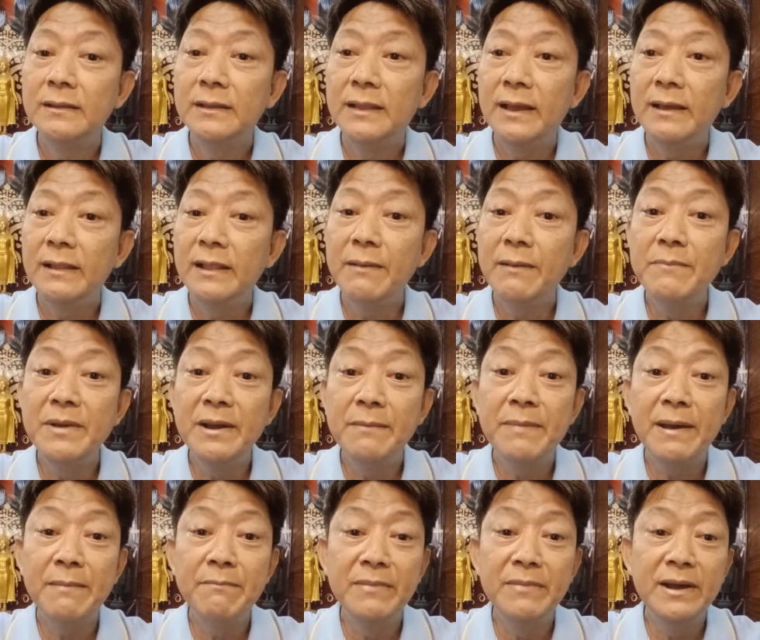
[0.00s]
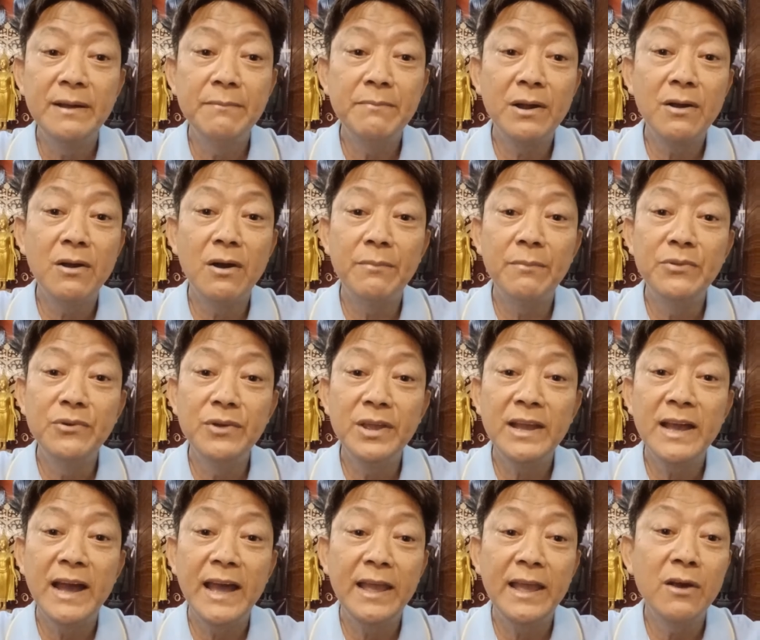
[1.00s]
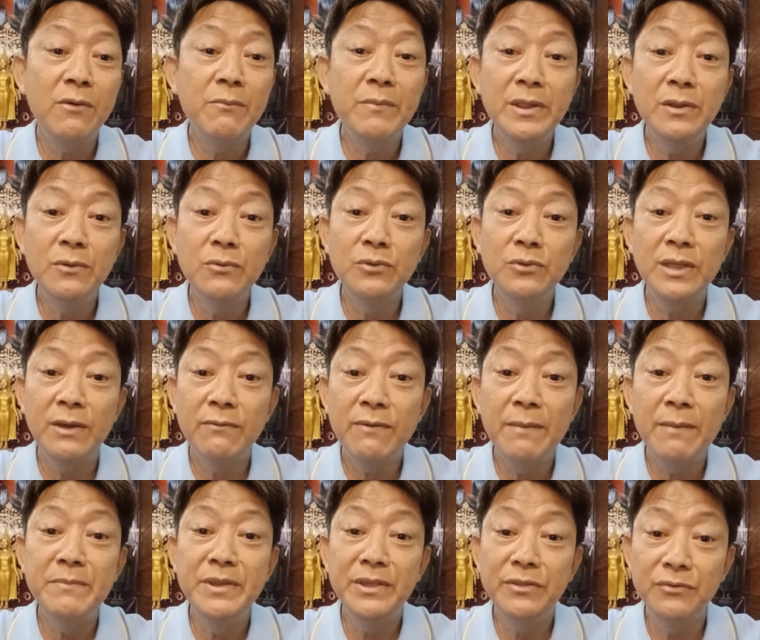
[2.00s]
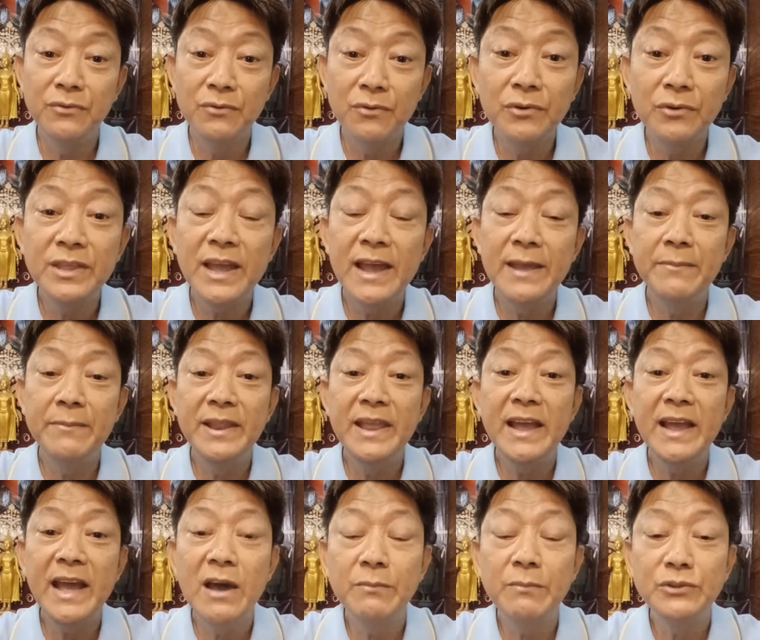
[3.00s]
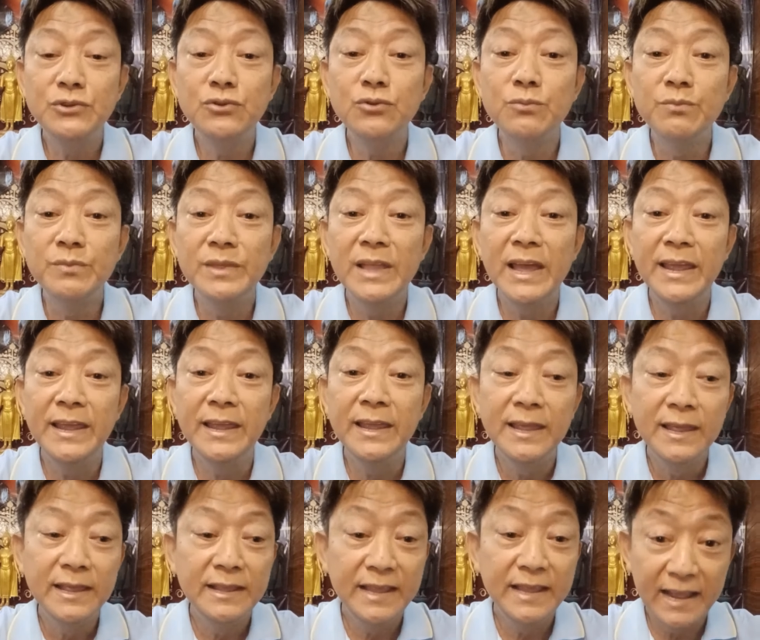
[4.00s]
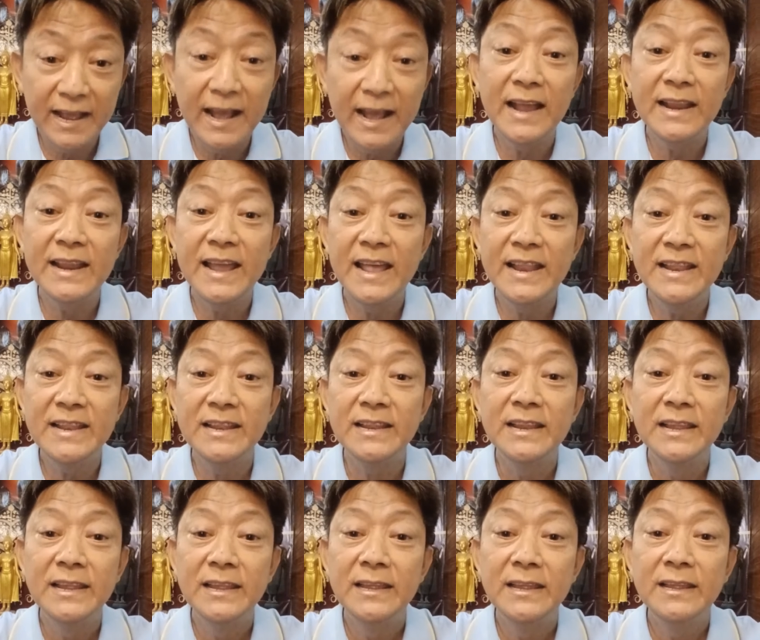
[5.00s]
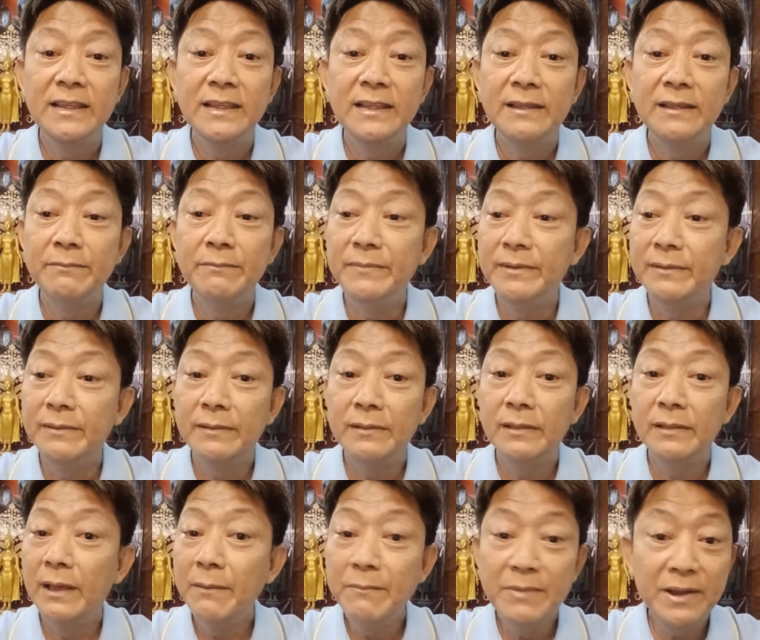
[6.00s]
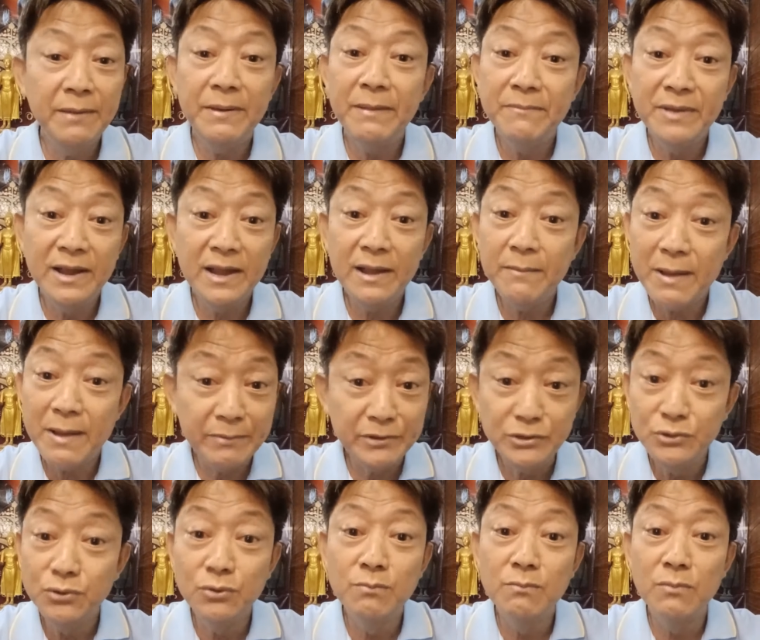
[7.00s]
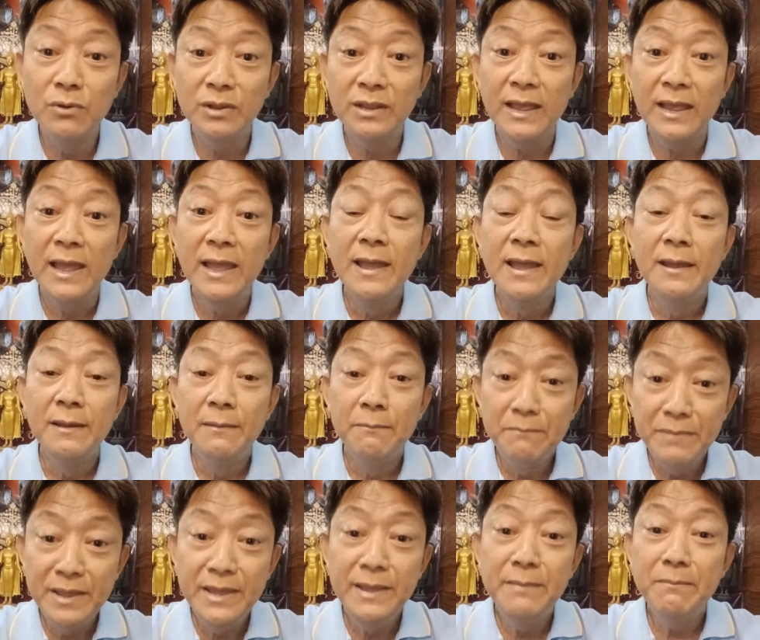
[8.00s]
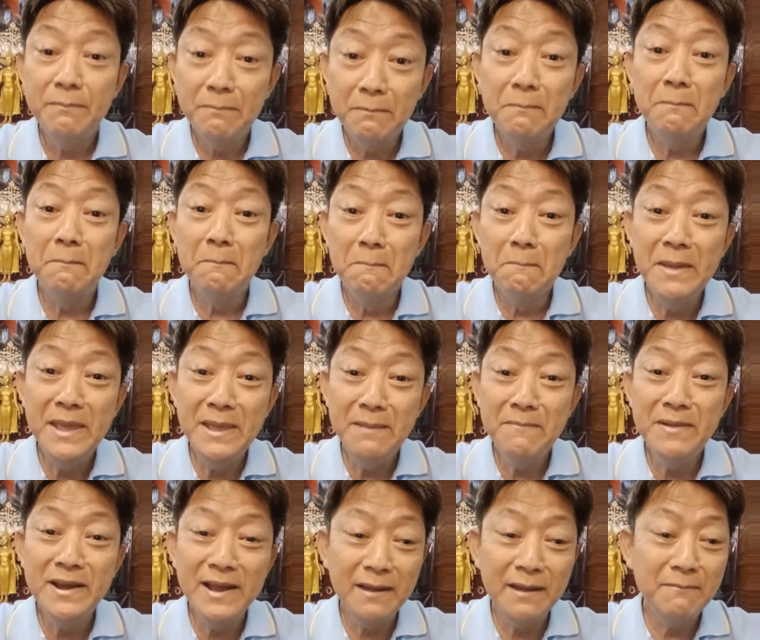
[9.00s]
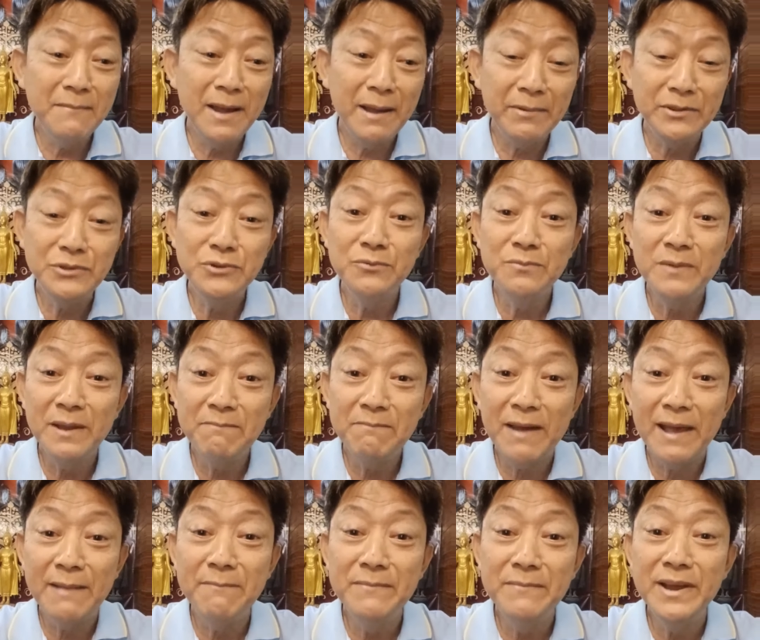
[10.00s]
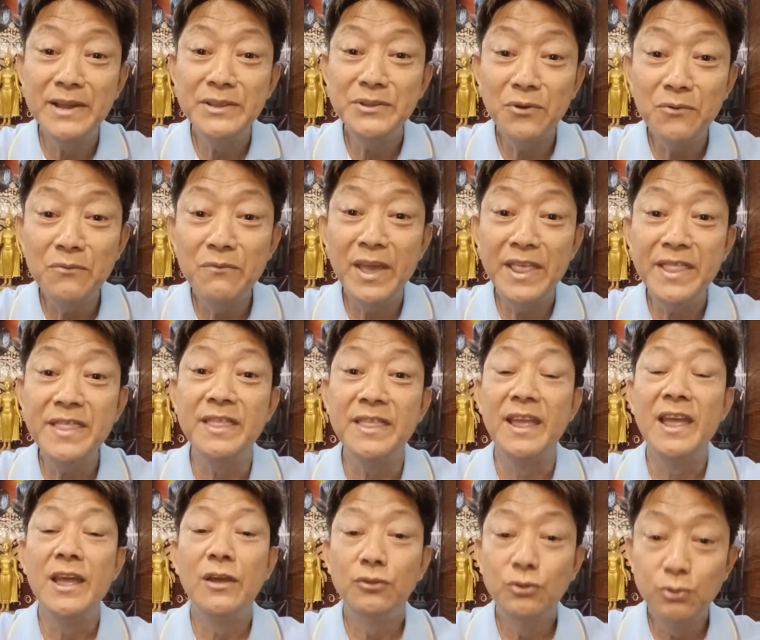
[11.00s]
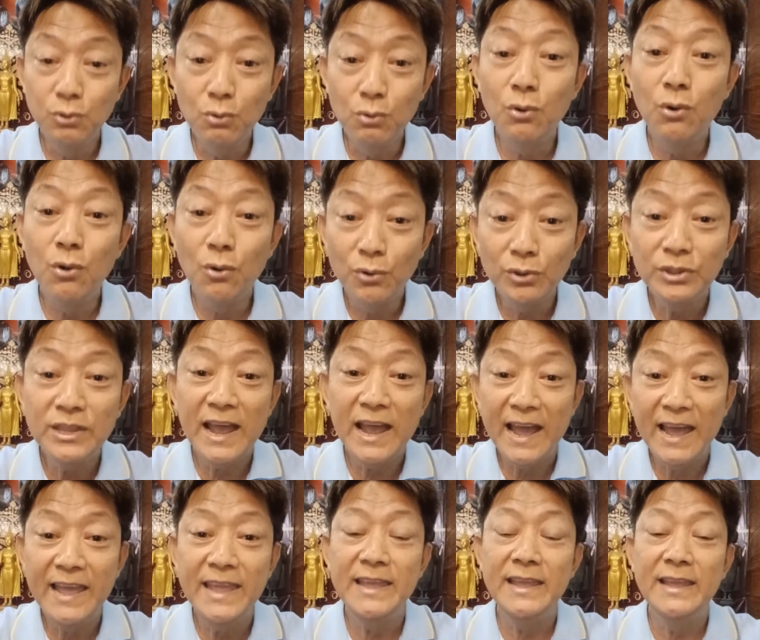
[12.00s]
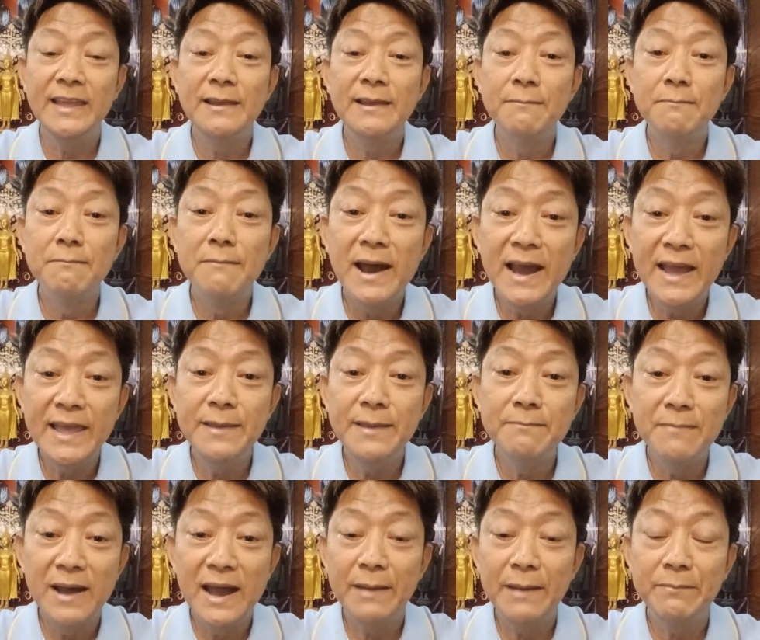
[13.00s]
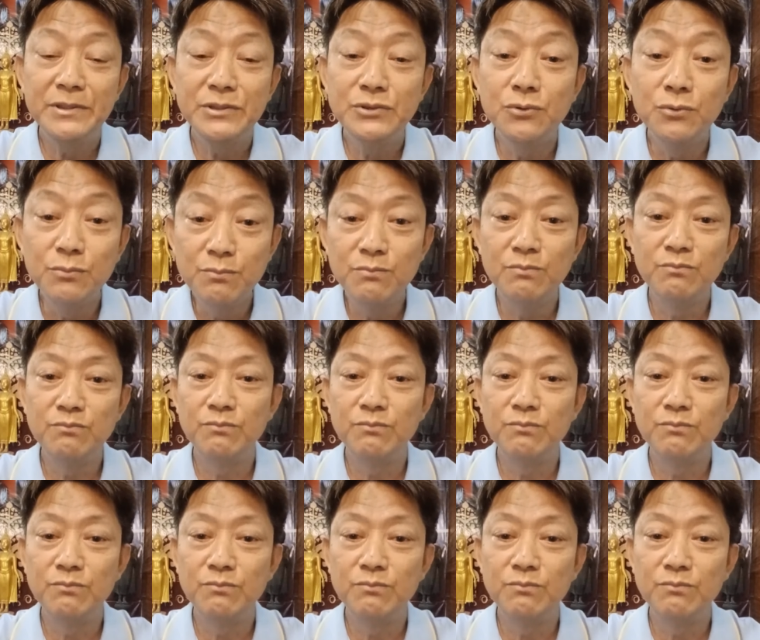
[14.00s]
นะและเมืองพันเมืองประกอบด้วยใครเขาไม่รู้แต่ว่ามีสุโขทัยไม่ได้เข้าประชุมในในครั้งนั้นแล้วเมืองพันเมืองก็มาประชุมหมดไงมีมีเมืองมาประชุมกันพันเมืองยกเว้นสุโขทัยไม่มาประชุม